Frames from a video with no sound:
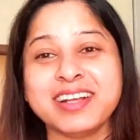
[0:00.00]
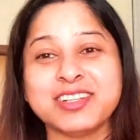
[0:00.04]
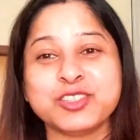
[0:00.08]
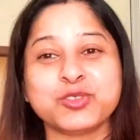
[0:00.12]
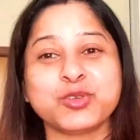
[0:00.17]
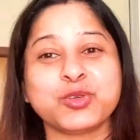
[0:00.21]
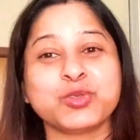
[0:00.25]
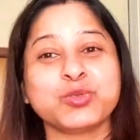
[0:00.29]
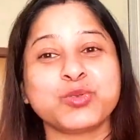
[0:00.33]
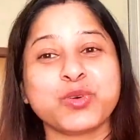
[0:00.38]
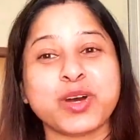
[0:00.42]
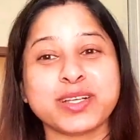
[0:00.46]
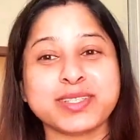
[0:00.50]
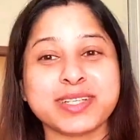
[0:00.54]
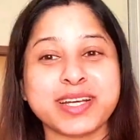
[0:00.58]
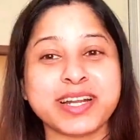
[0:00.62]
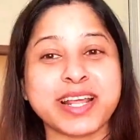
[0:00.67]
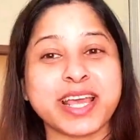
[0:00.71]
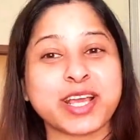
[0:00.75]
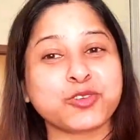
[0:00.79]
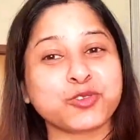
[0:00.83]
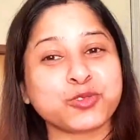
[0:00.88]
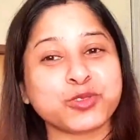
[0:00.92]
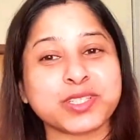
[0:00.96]
তো দু হাজার
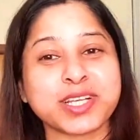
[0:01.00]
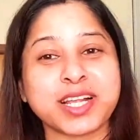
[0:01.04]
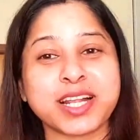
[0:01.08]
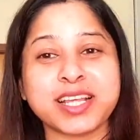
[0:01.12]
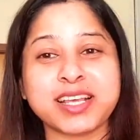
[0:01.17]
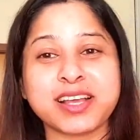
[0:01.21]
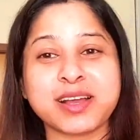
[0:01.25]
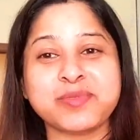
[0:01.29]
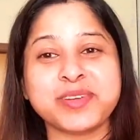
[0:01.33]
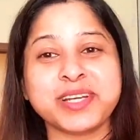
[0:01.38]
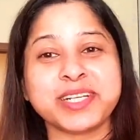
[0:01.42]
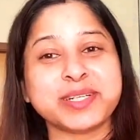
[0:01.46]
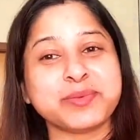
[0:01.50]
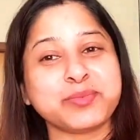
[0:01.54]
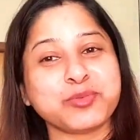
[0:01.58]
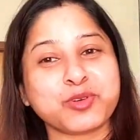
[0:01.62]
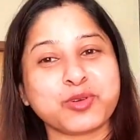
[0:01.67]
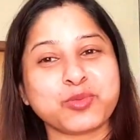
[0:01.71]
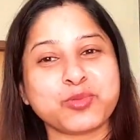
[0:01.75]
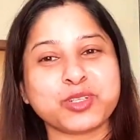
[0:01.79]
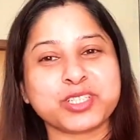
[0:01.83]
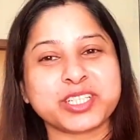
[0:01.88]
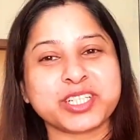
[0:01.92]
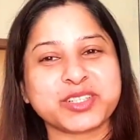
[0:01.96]
একুশ সালেই আমি এটা
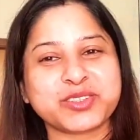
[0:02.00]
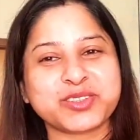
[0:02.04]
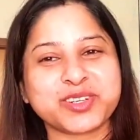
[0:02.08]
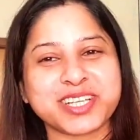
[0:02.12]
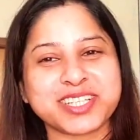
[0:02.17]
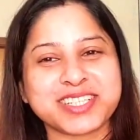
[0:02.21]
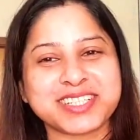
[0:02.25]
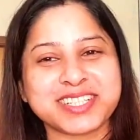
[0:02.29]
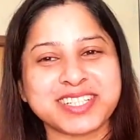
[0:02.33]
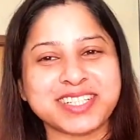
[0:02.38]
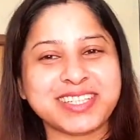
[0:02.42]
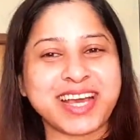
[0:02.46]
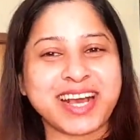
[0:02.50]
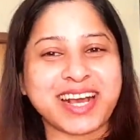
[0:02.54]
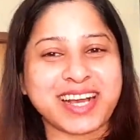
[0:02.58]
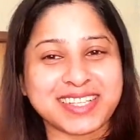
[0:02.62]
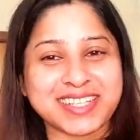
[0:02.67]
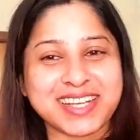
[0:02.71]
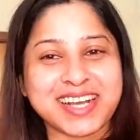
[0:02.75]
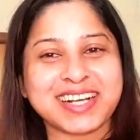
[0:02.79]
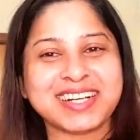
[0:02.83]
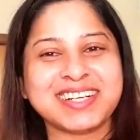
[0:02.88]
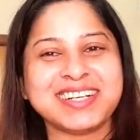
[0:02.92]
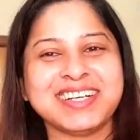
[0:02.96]
পরবো ঠিক করেছি দেখা
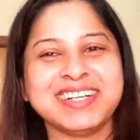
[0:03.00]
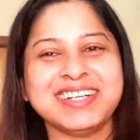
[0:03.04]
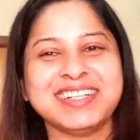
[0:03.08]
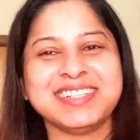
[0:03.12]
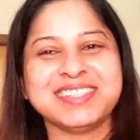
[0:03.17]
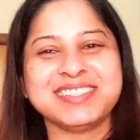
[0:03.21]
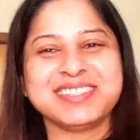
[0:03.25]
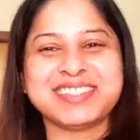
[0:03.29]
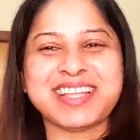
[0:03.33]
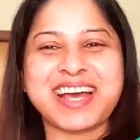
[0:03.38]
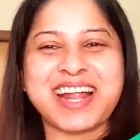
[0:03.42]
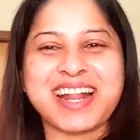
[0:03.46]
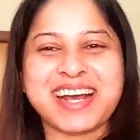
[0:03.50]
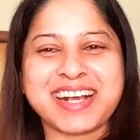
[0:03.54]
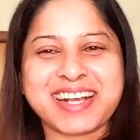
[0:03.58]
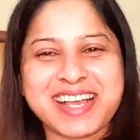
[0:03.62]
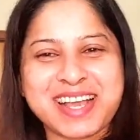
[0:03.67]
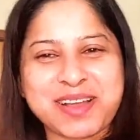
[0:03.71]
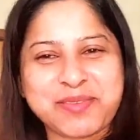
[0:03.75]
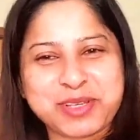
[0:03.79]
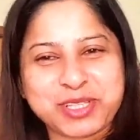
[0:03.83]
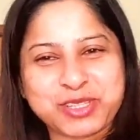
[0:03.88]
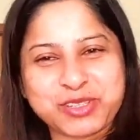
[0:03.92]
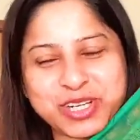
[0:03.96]
যাক তার আগে
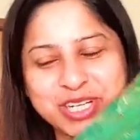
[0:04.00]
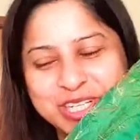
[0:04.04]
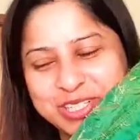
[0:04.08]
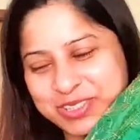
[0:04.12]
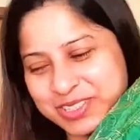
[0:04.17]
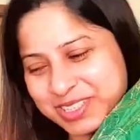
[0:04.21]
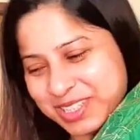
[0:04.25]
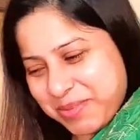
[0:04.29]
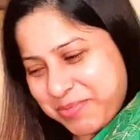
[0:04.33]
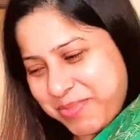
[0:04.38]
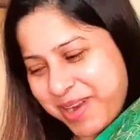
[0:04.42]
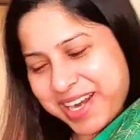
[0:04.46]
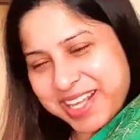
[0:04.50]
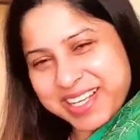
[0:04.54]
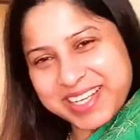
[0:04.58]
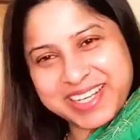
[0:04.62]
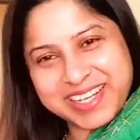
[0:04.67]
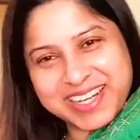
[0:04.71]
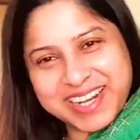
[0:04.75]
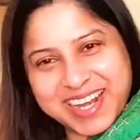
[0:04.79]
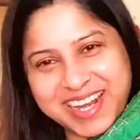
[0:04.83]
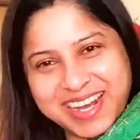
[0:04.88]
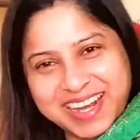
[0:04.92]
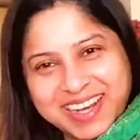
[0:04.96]
আমি তৈরি করতে পারি কি
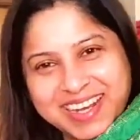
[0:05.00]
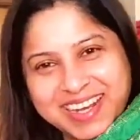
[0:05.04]
না